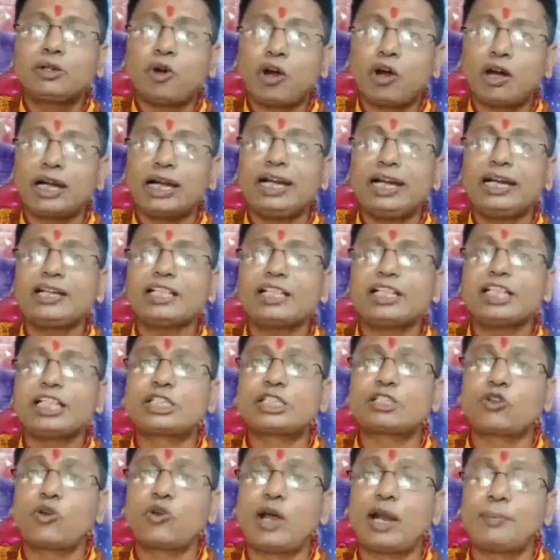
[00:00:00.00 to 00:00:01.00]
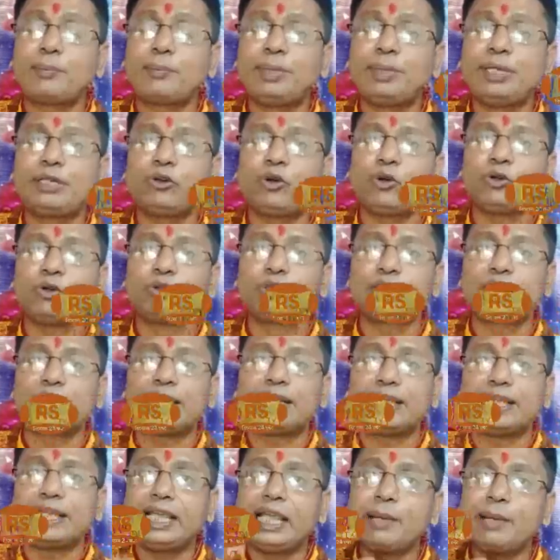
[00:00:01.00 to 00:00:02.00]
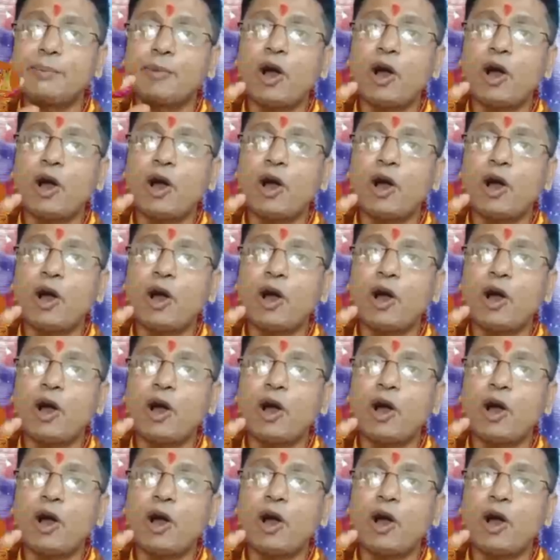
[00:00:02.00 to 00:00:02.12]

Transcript: ঘরের স্কোয়ার ফিট অনুসারে